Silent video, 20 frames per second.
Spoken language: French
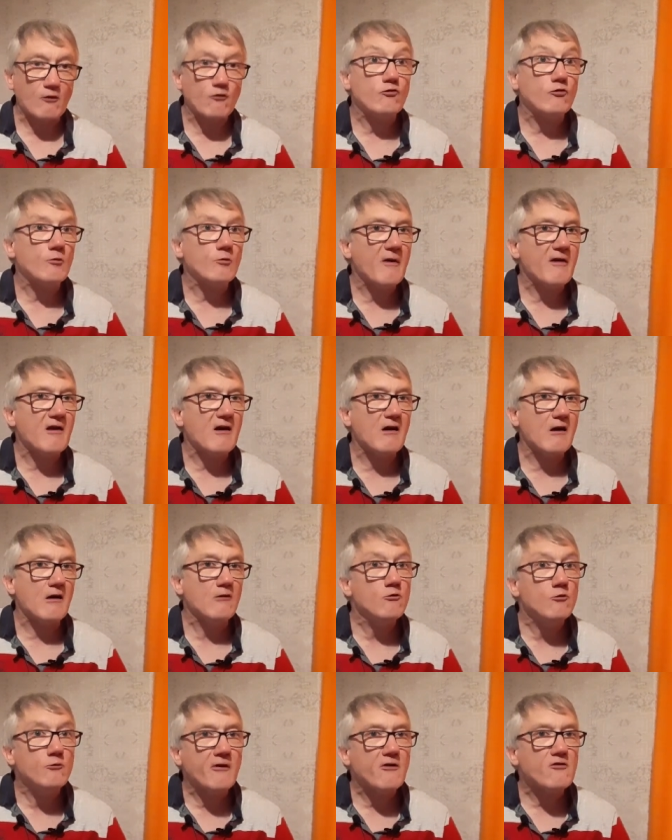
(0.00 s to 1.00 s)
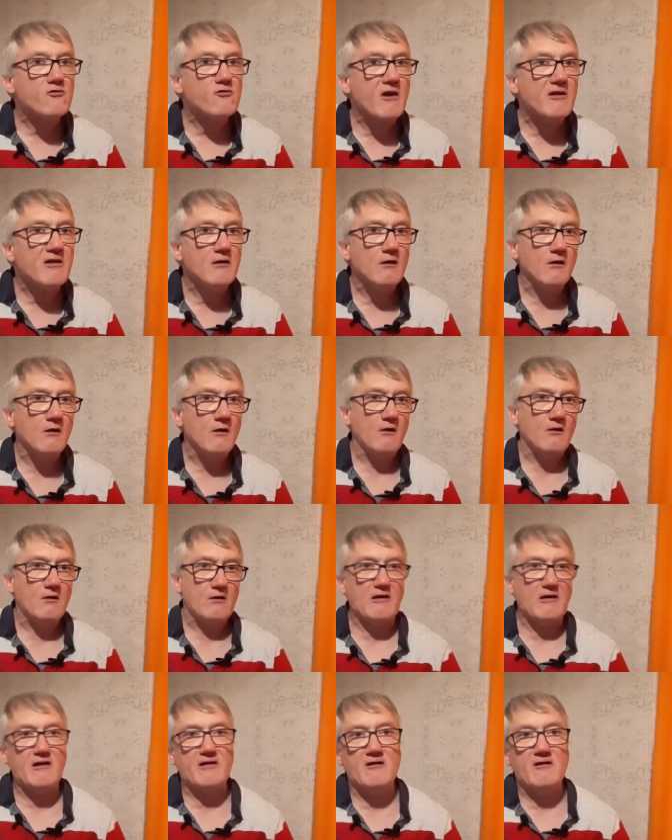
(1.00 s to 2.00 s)
sur ma nouvelle chaîne
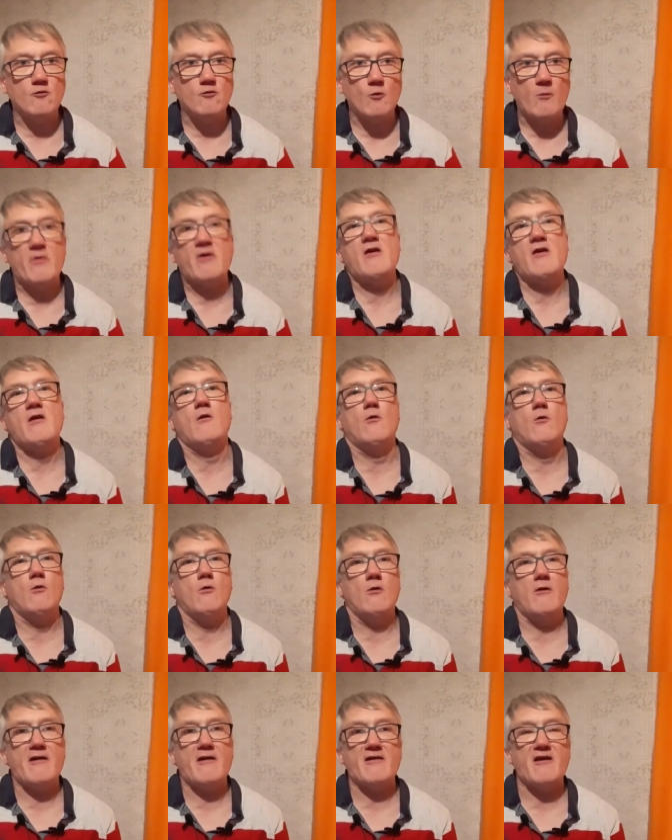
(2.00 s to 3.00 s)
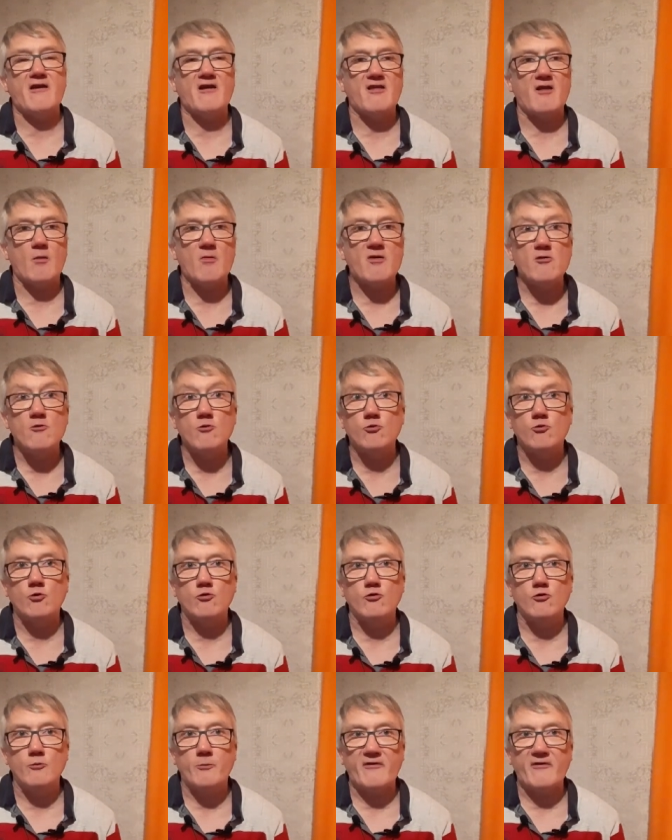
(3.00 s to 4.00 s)
qui a été nommée euh, La dernière
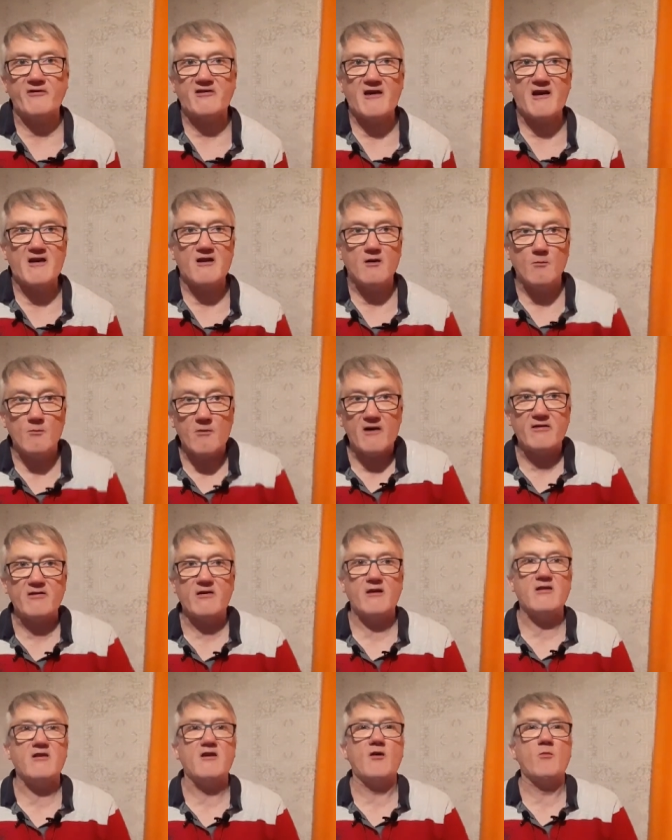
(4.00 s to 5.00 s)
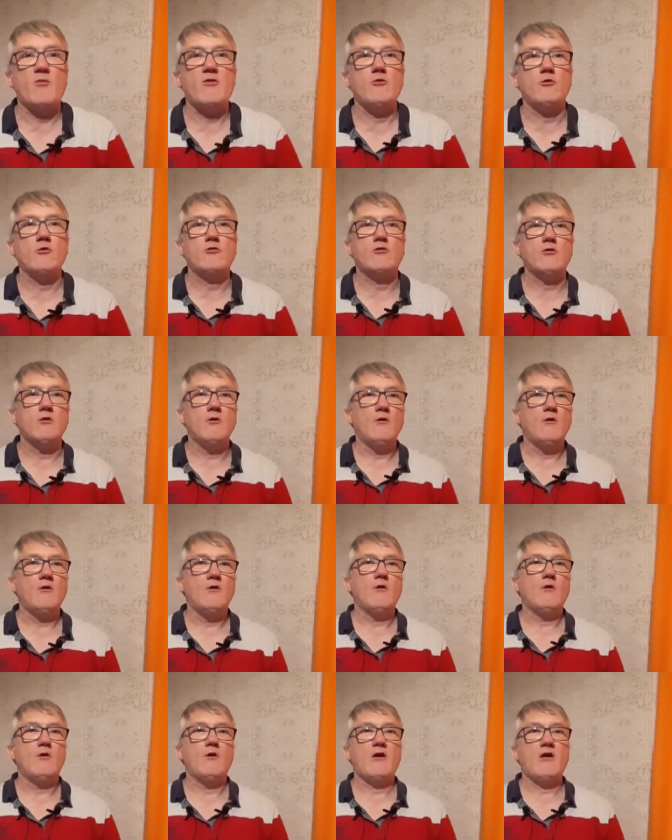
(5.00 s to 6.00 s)
minute de Pascal, ma dernière minute,
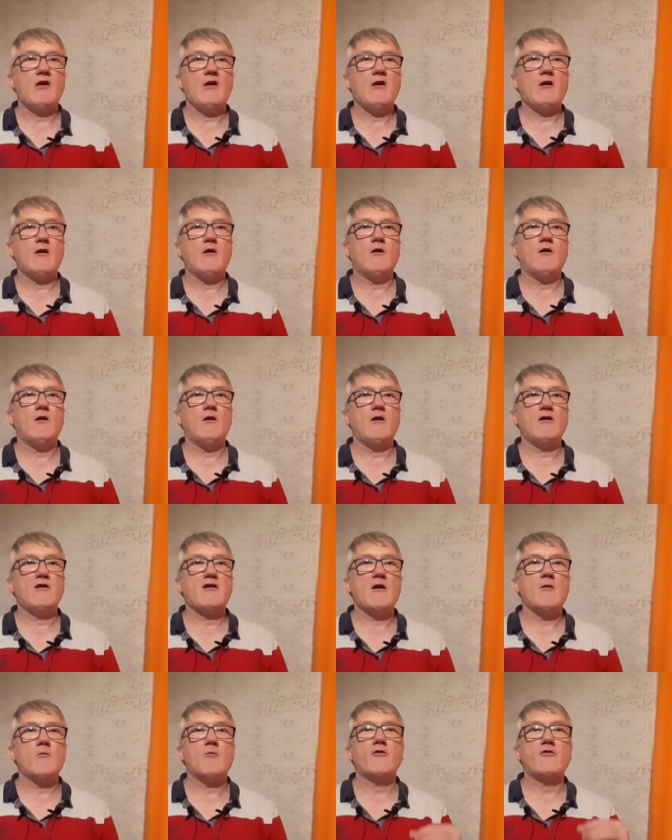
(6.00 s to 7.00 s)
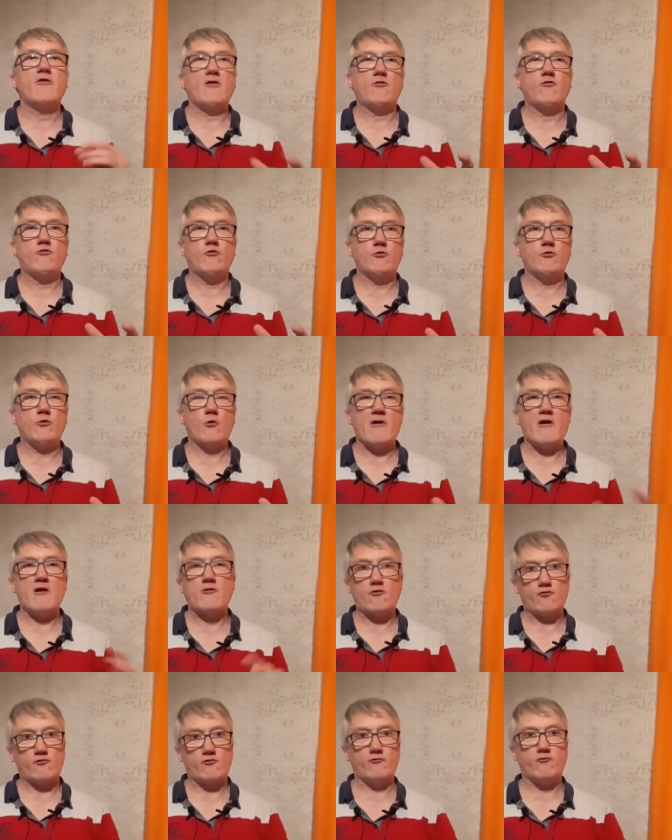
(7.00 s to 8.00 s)
et euh, également des
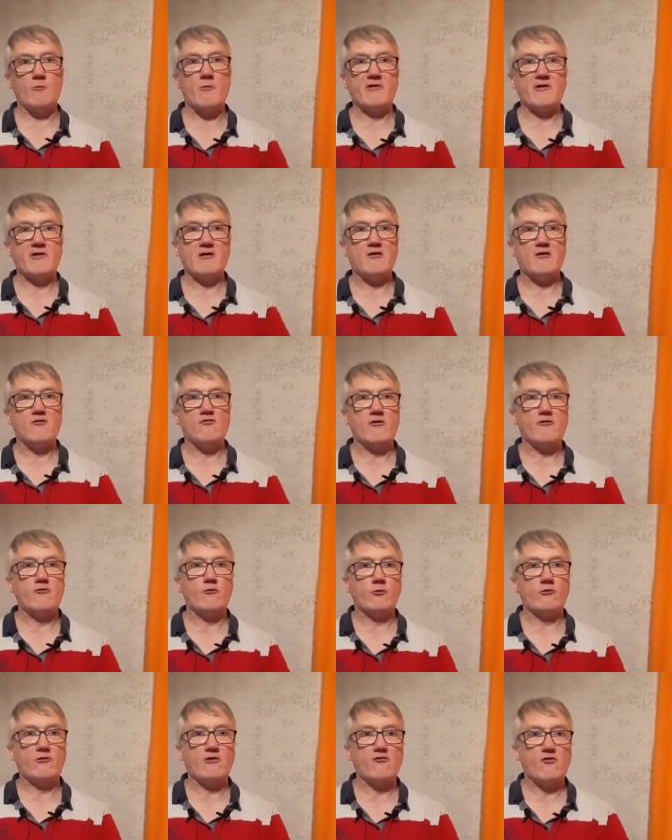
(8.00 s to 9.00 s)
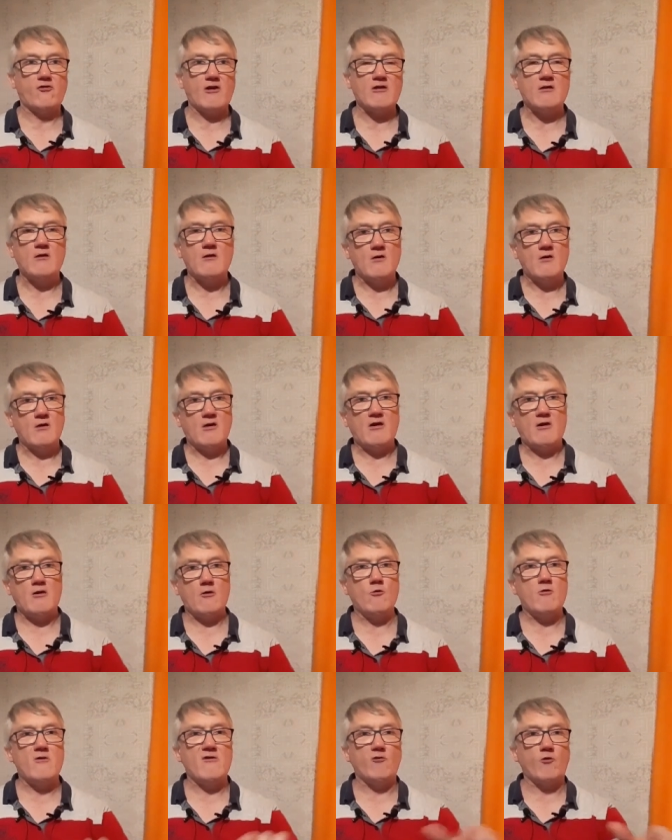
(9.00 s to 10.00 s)
tutoriels que je vous mettais déjà sur cette chaîne,
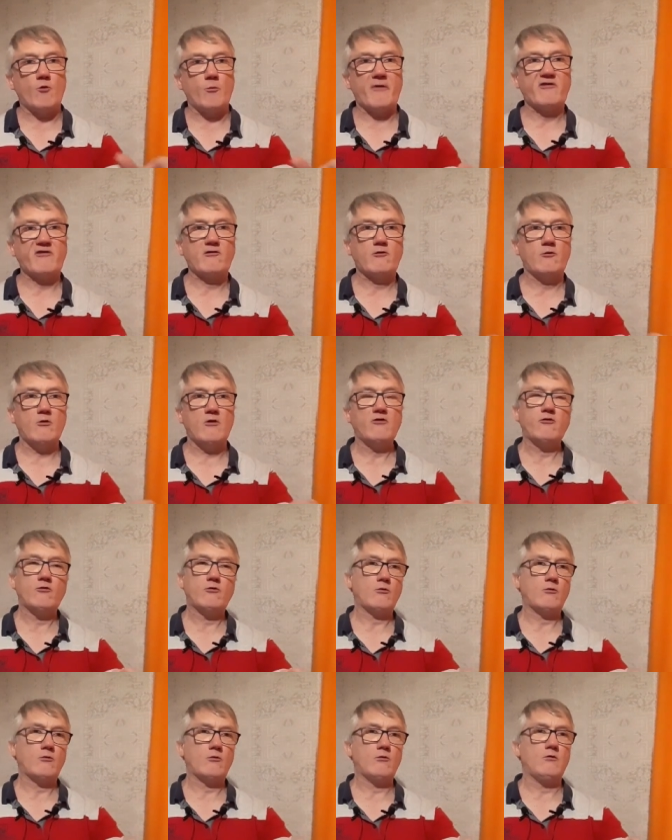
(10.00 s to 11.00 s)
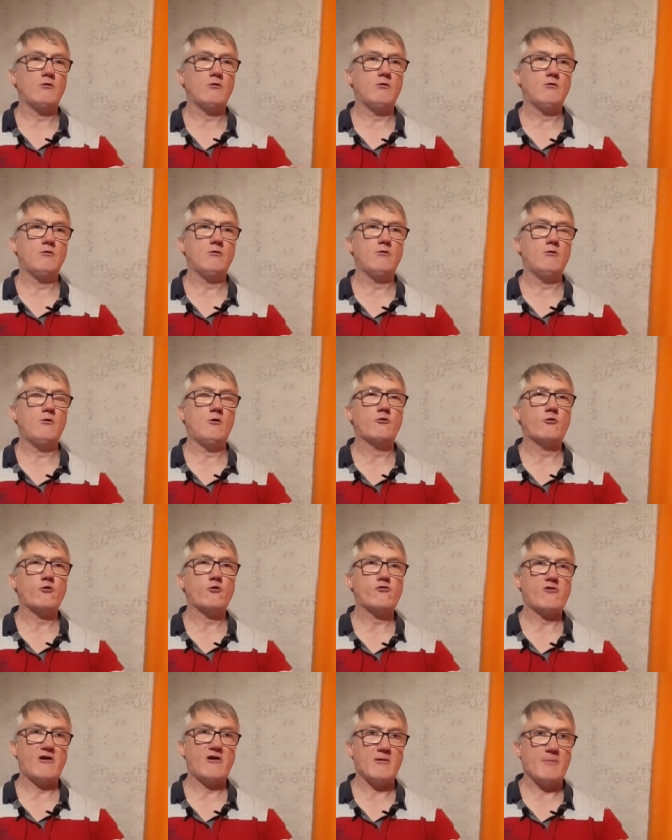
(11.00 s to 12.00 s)
et eux, ils vont basculer sur euh,
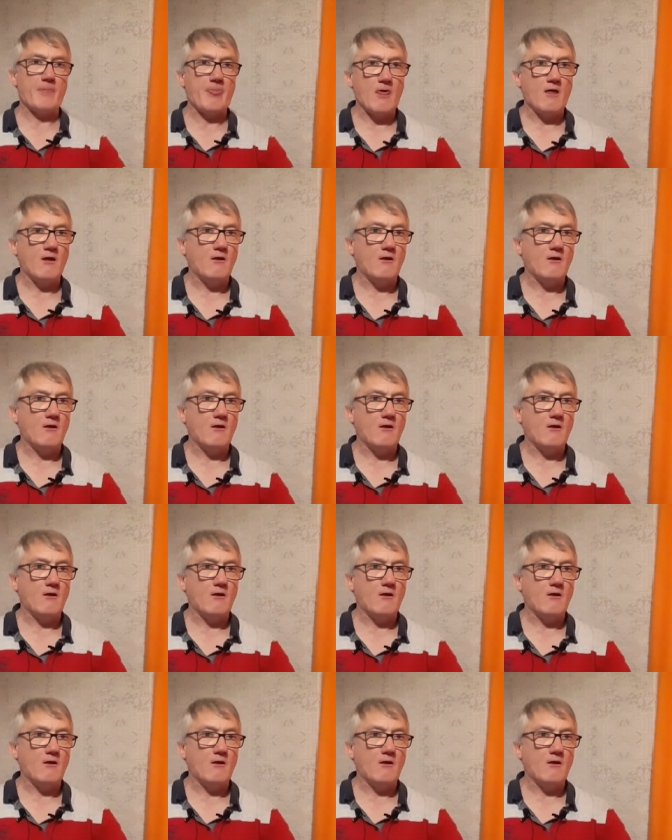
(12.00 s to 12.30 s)
l'autre chaîne.